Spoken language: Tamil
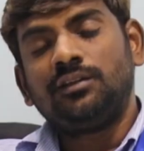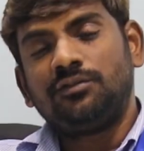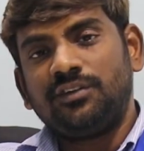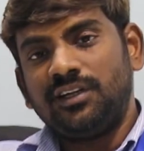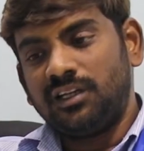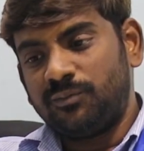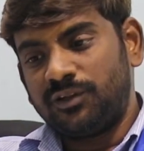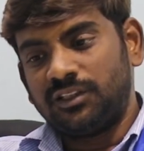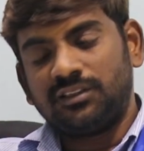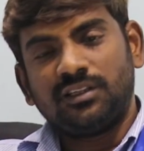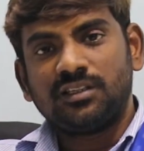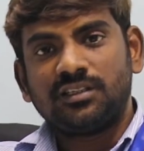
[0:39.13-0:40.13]
இந்த ஃபீல்டை
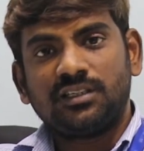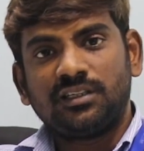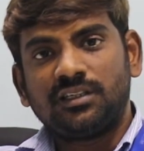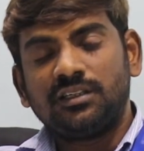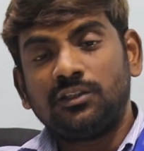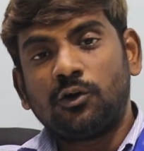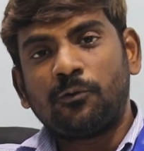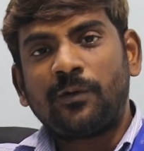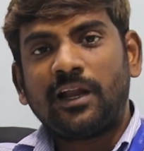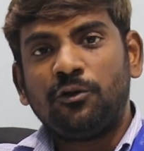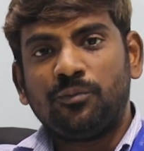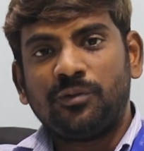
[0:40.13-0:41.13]
பற்றி தெரிஞ்சுக்கிட்டு இதோட
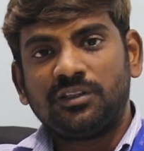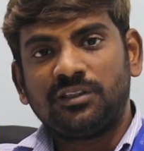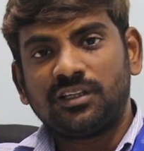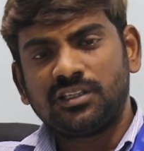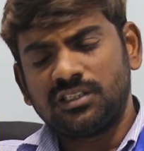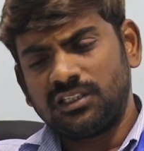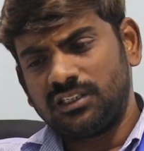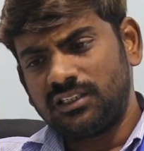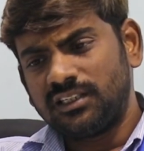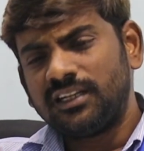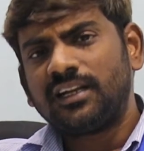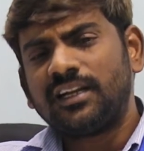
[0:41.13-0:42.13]
வேல்யூ பற்றி
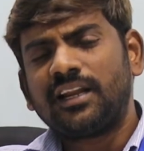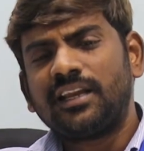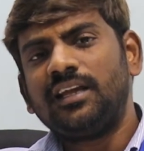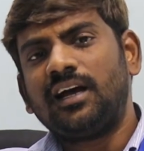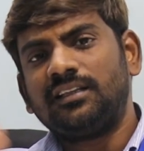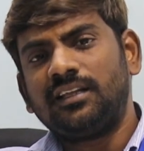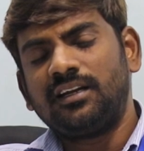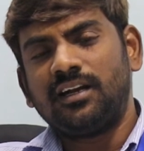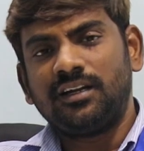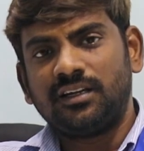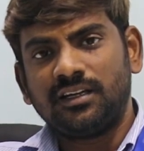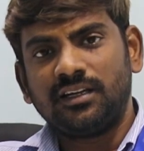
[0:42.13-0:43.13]
தெரிஞ்சுக்கிட்டு நிறைய அதர்
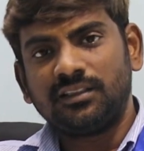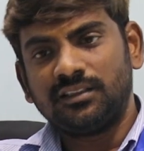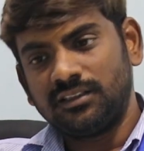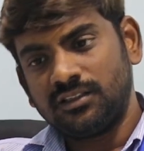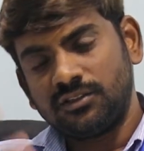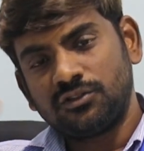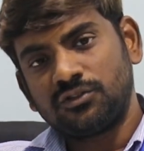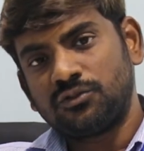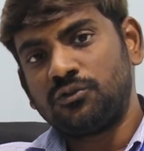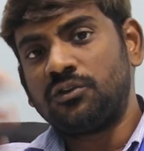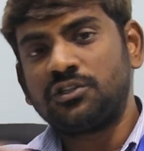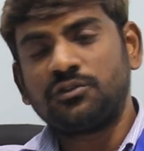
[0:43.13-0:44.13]
கண்ட்ரிலேருந்து
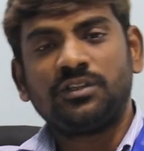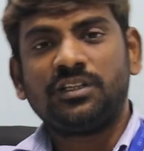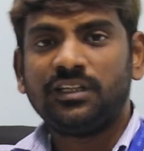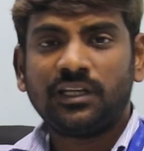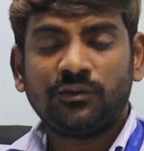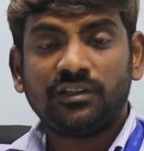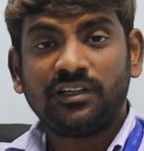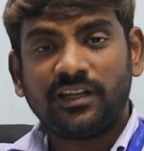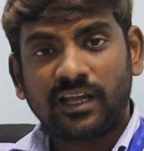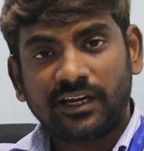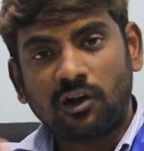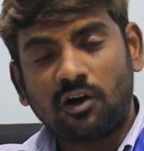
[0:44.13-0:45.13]
ஸ்டூடெண்ட்ஸ் வந்து இங்கே வந்து
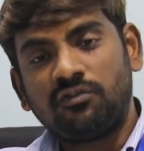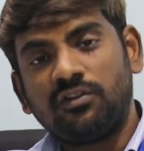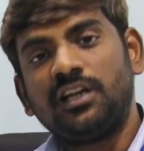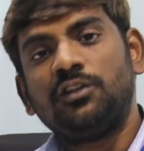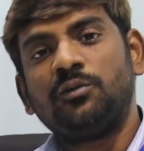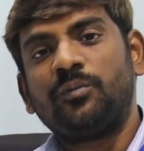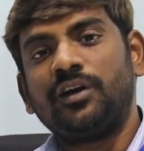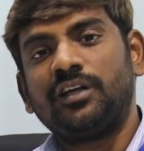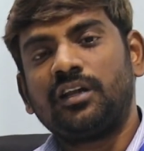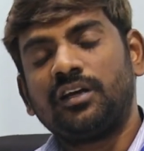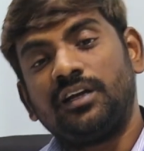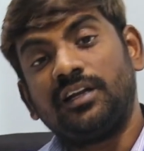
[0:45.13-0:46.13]
டேரெக்டாக ஆஃப்லைன்லேருந்து
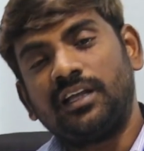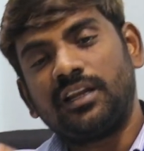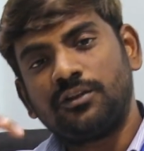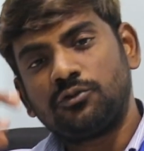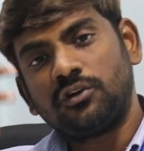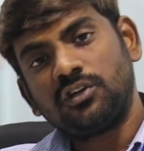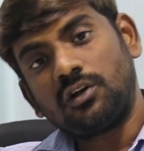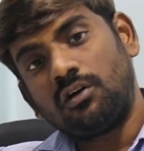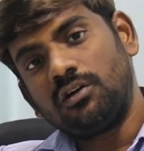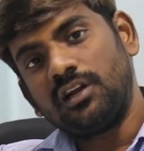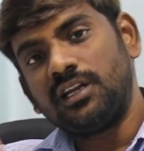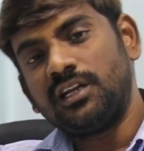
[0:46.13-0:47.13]
படிக்கிறாங்க நிறைய ஸ்டூடெண்ட்
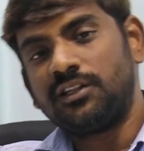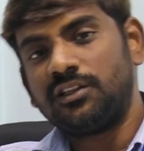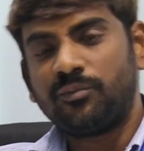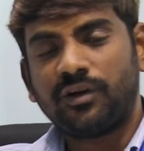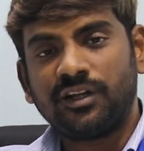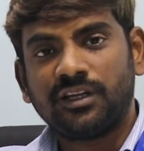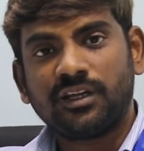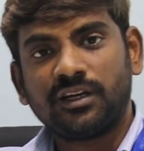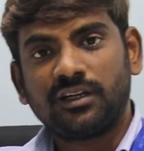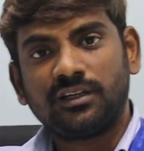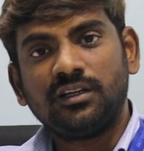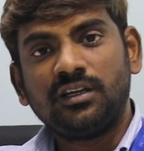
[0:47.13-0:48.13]
ஆன்லைனில் எடுத்து
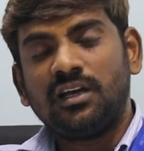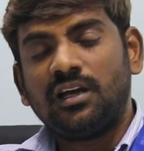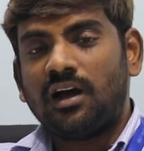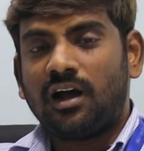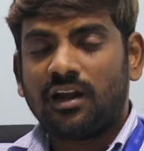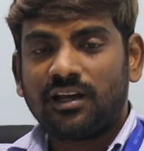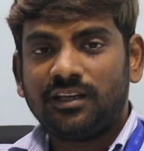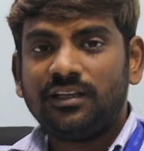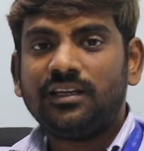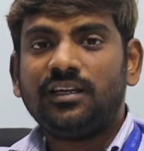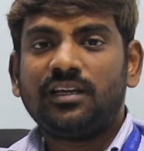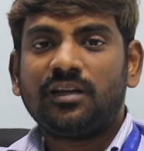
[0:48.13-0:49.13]
படிக்கிறாங்க ஆனால்
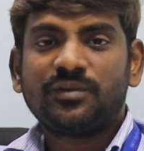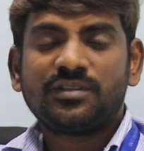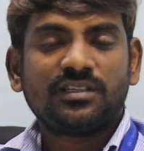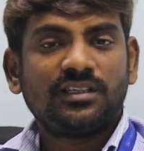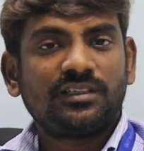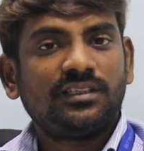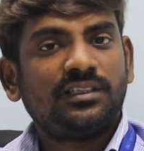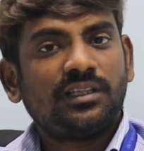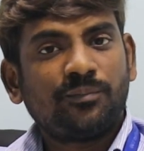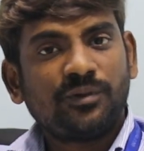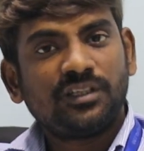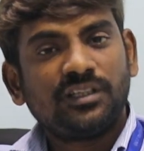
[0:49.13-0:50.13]
இங்கே இருக்கிற பசங்களுக்கு
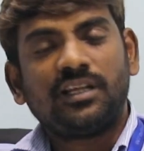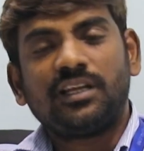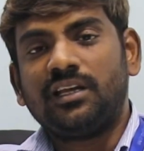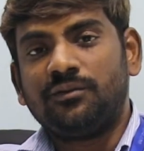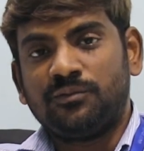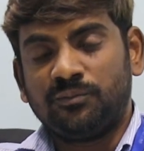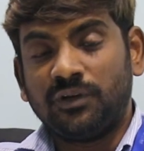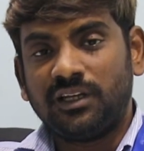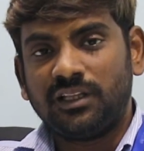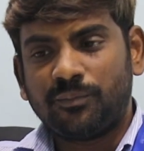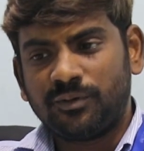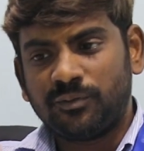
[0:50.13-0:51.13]
இதை பற்றி நிறைய
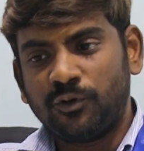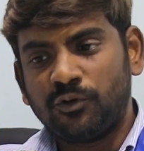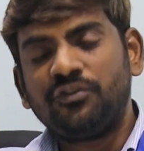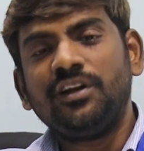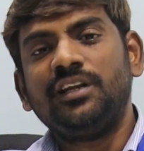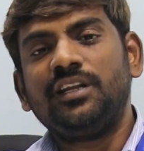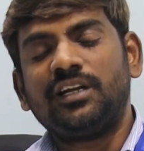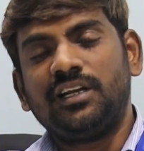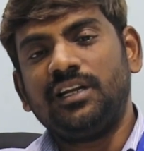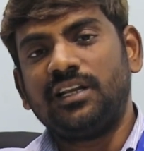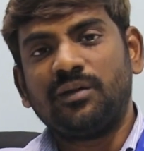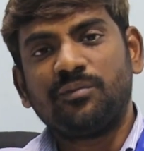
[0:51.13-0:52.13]
இந்த இப்படி ஒரு ஃபீல்டு
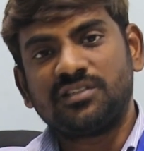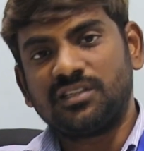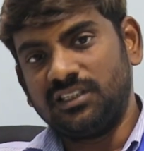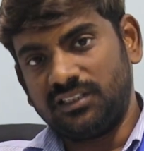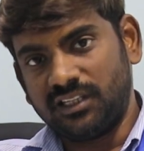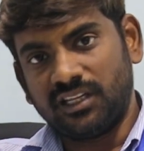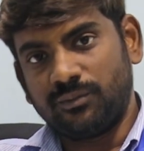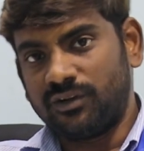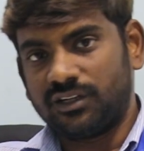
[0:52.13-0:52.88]
இருக்குன்னே நிறைய பசங்களுக்கு தெரிய